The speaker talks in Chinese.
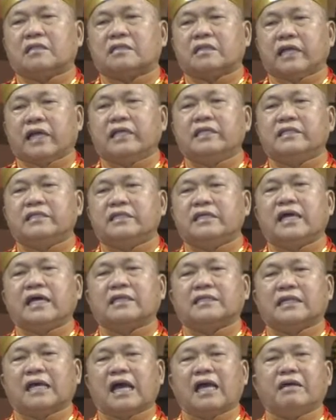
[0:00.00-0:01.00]
天
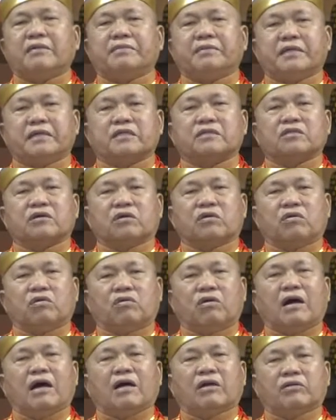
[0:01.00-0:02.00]
下太平的
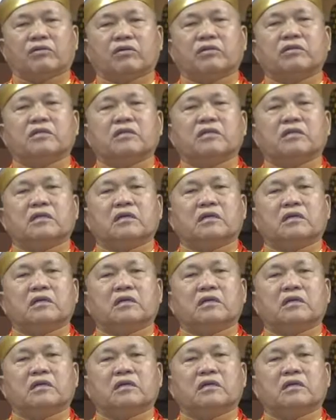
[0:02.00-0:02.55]
法轮。